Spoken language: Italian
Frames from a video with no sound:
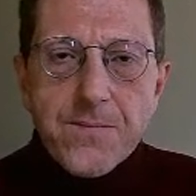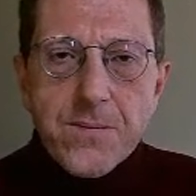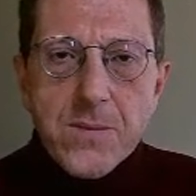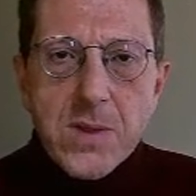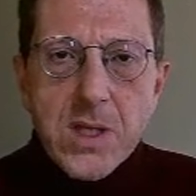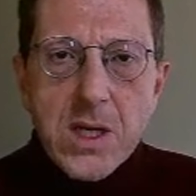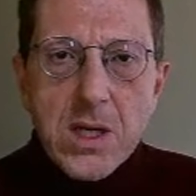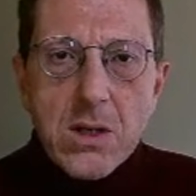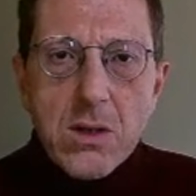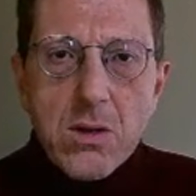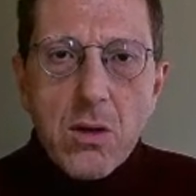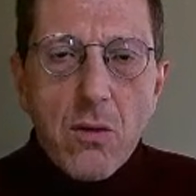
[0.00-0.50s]
Mm,
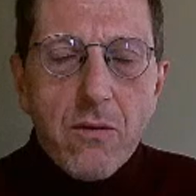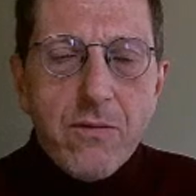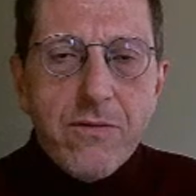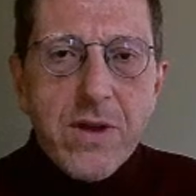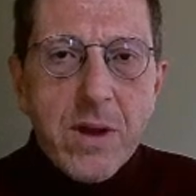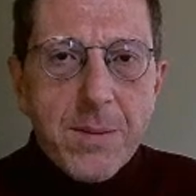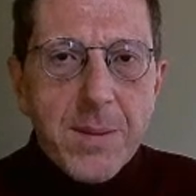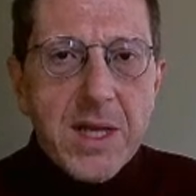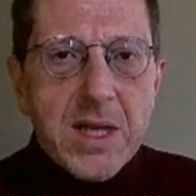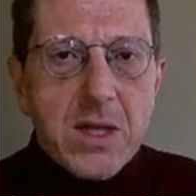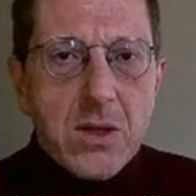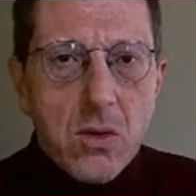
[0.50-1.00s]

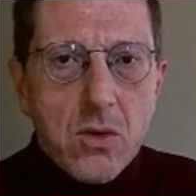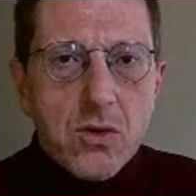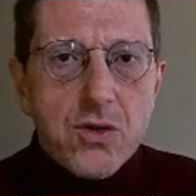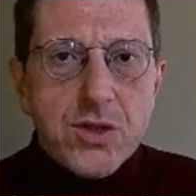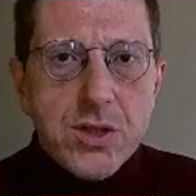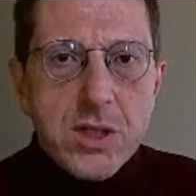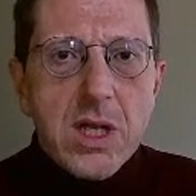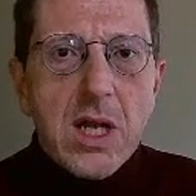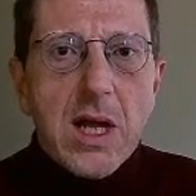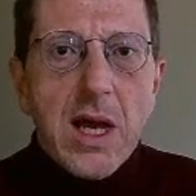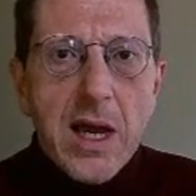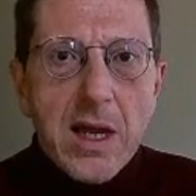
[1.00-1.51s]
ovviamente lo
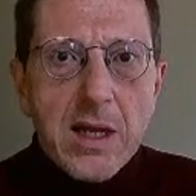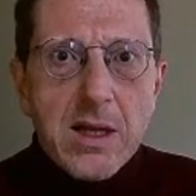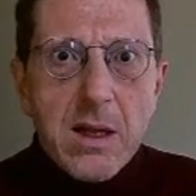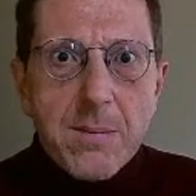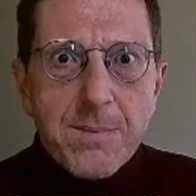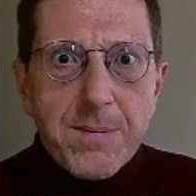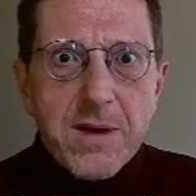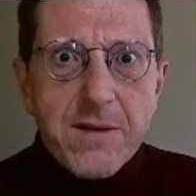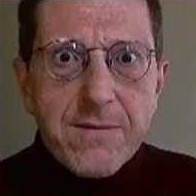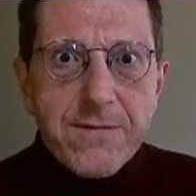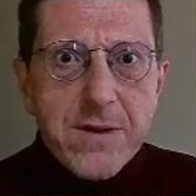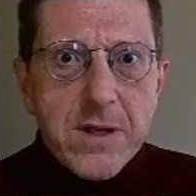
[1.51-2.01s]
stile è
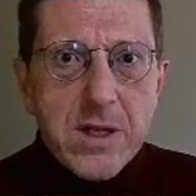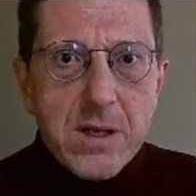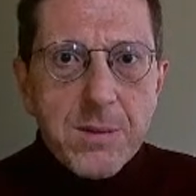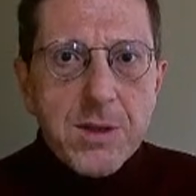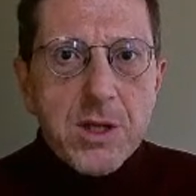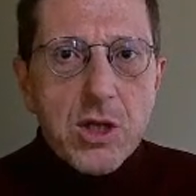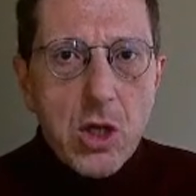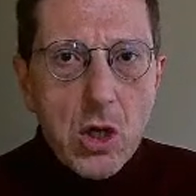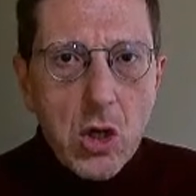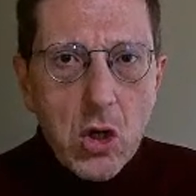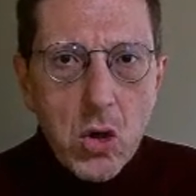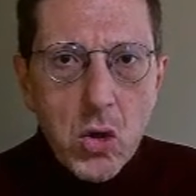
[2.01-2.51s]

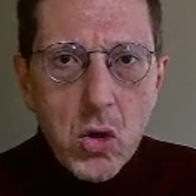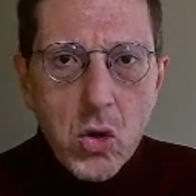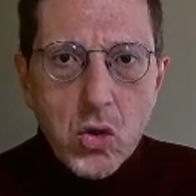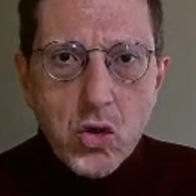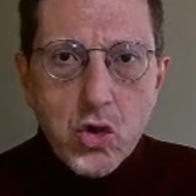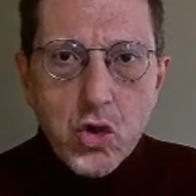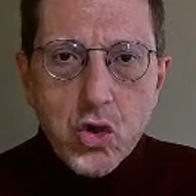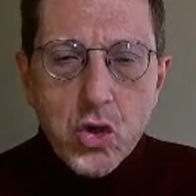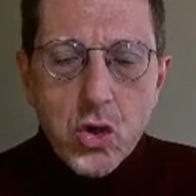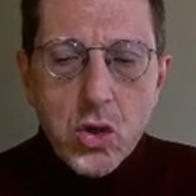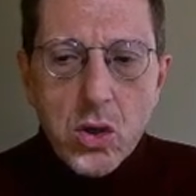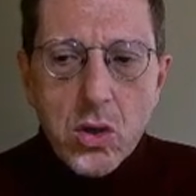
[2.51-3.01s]
perfettamente
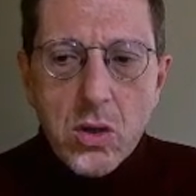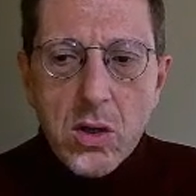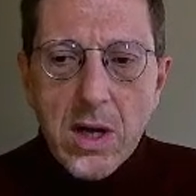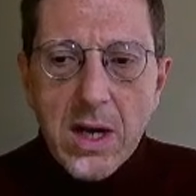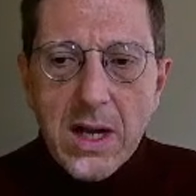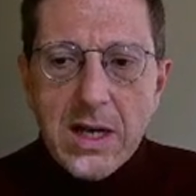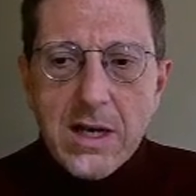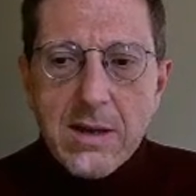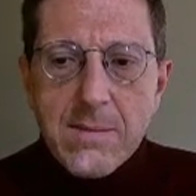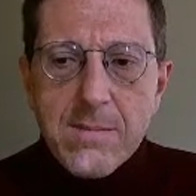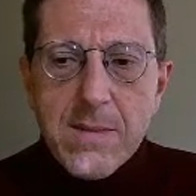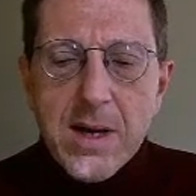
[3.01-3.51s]
consono
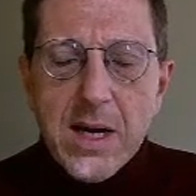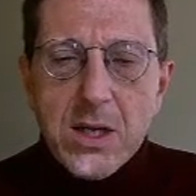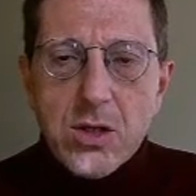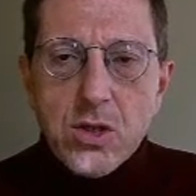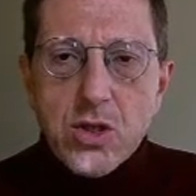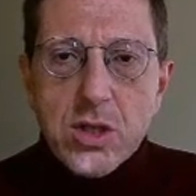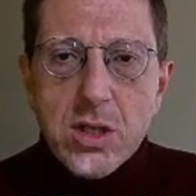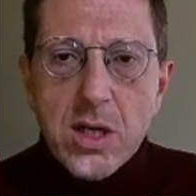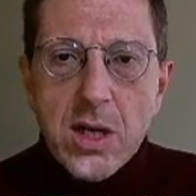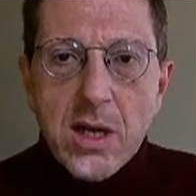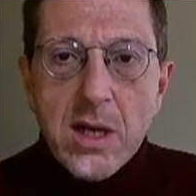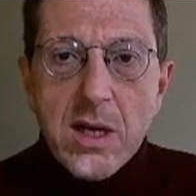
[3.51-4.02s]

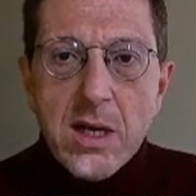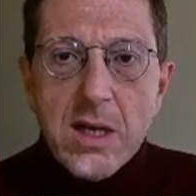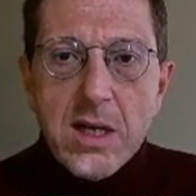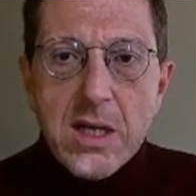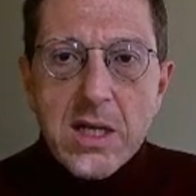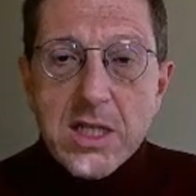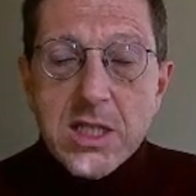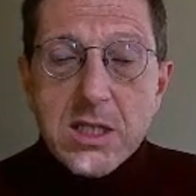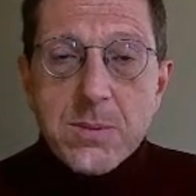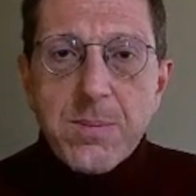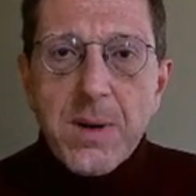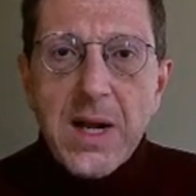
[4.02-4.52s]
all'immagine
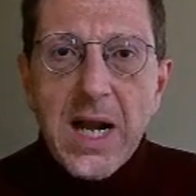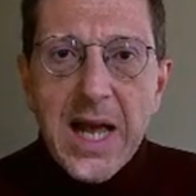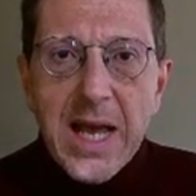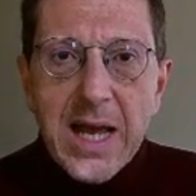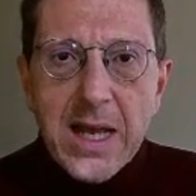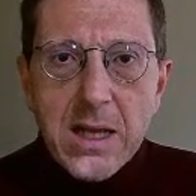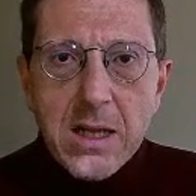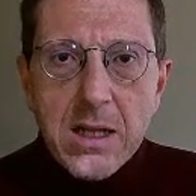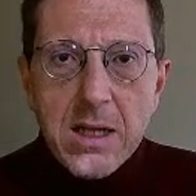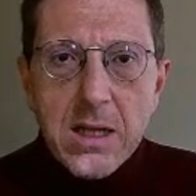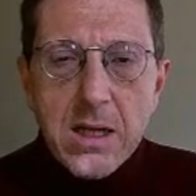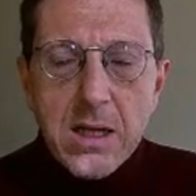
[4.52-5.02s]

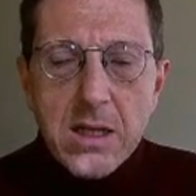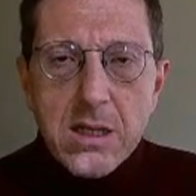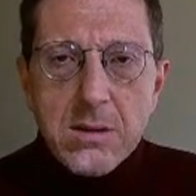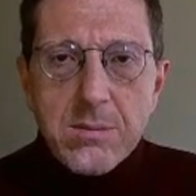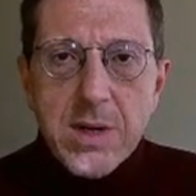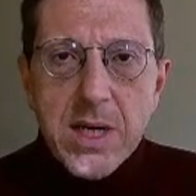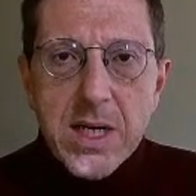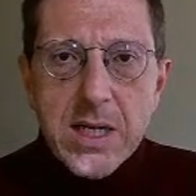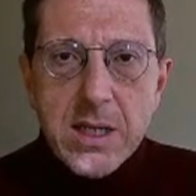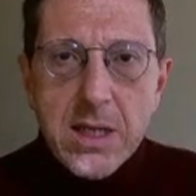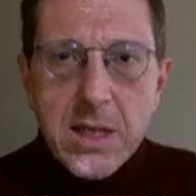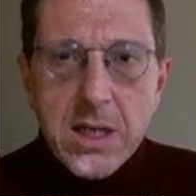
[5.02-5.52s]
splendida di
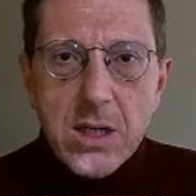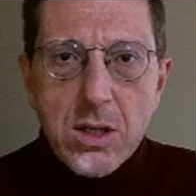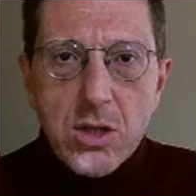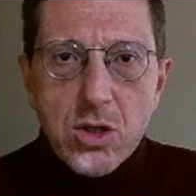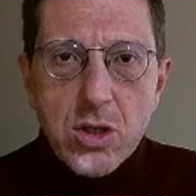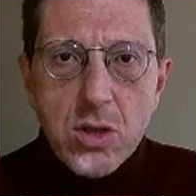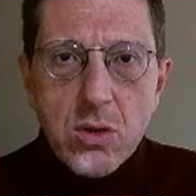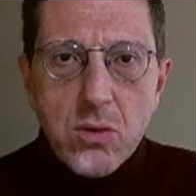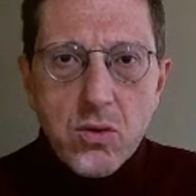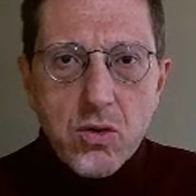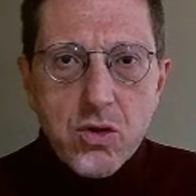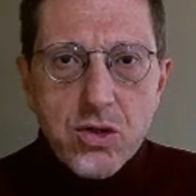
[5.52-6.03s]

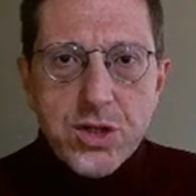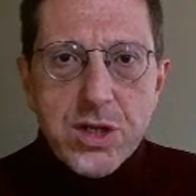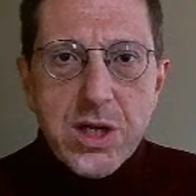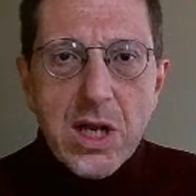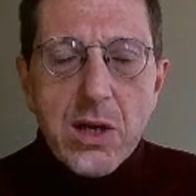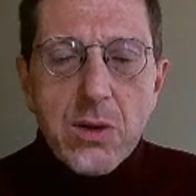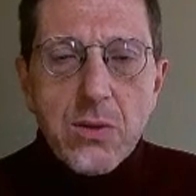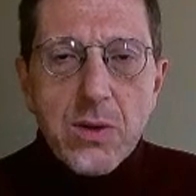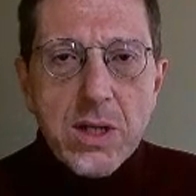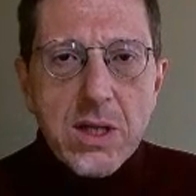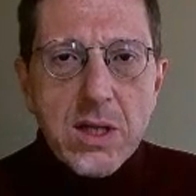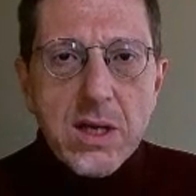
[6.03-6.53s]
Beatrice, uno
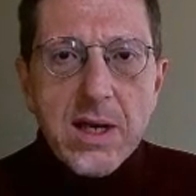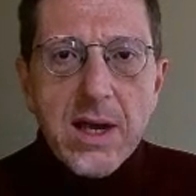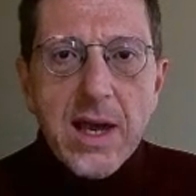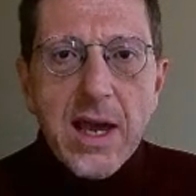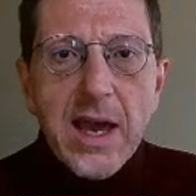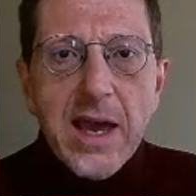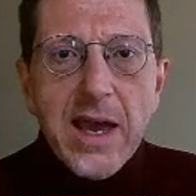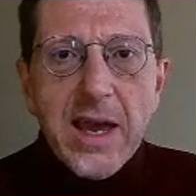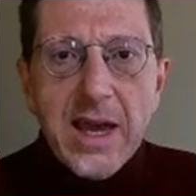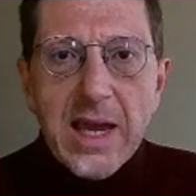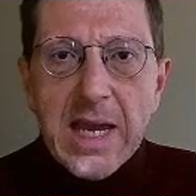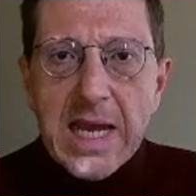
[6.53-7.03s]
stile quindi
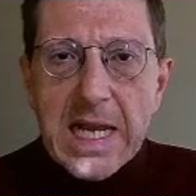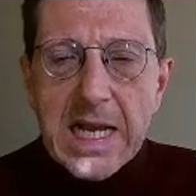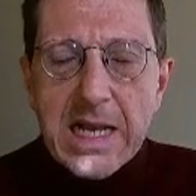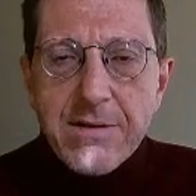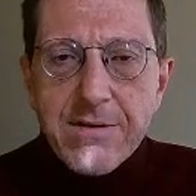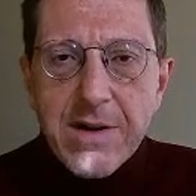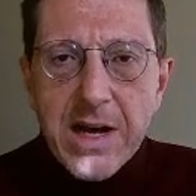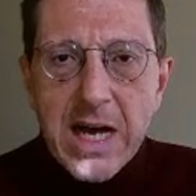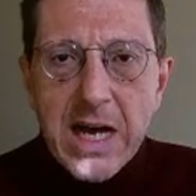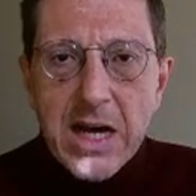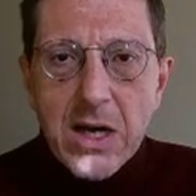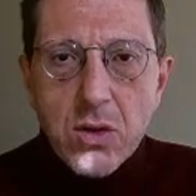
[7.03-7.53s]
che è
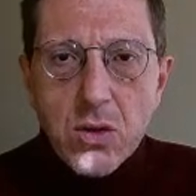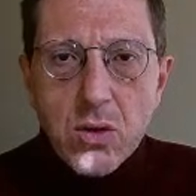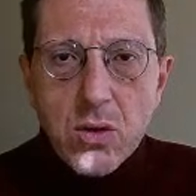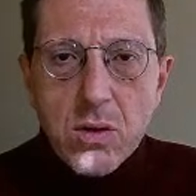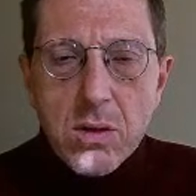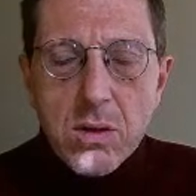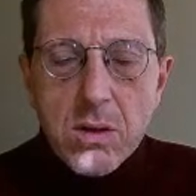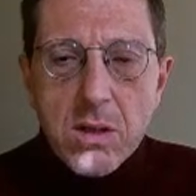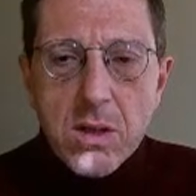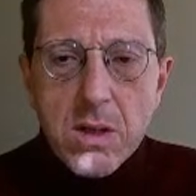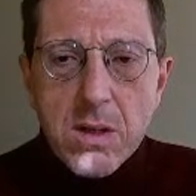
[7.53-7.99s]
elevato.